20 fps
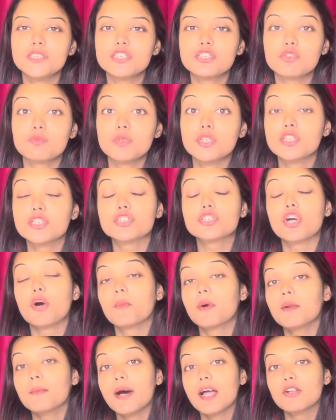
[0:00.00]
তোমাদের
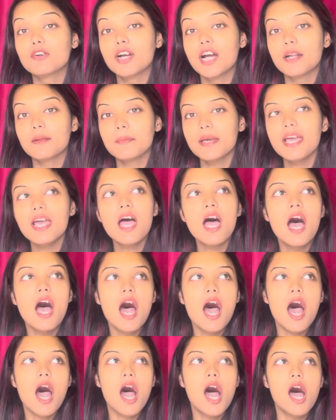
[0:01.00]
সবার ভালো কাটবে
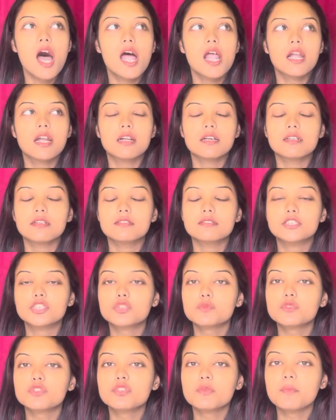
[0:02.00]
আর যে
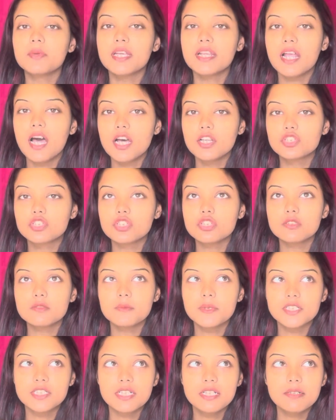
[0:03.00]
সমস্ত মেয়েরা আছো
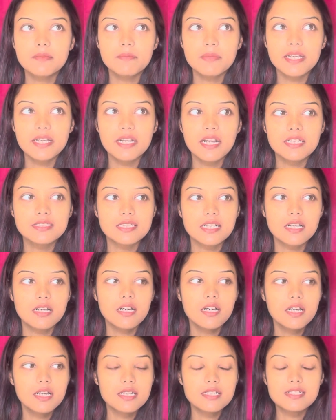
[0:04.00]
স্পেশালি মেয়েরা যারা
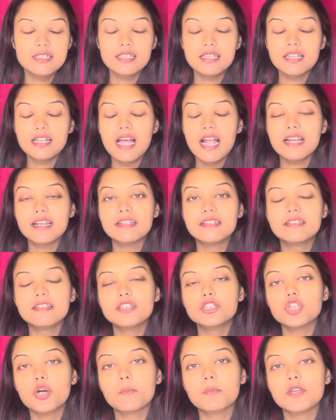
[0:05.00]
সিঙ্গেল
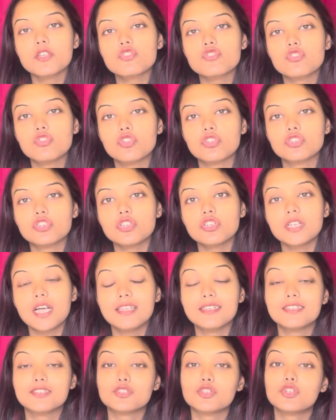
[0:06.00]
হ্যান্ডেডলি সব কিছু করছো
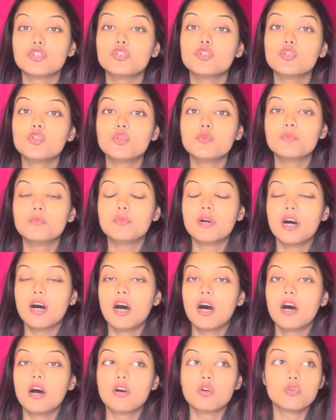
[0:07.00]
তাদের জন্য খুব
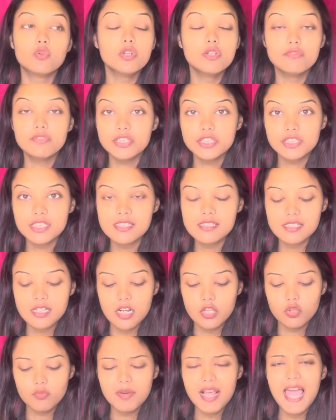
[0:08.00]
গুড উইশেস
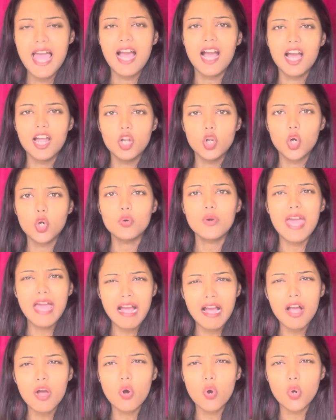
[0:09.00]
তারা তোমরা না একা লড়ো
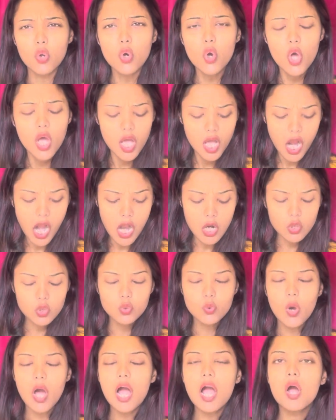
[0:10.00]
একা করো কারোর
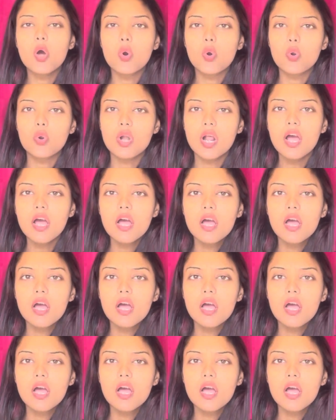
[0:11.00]
একা করো না